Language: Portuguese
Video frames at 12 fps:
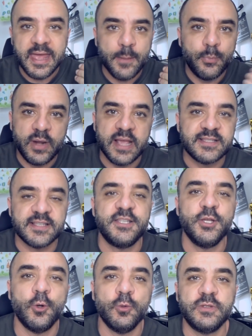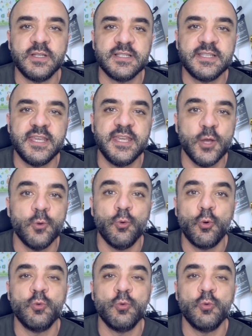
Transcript: É por essas e outras que eu o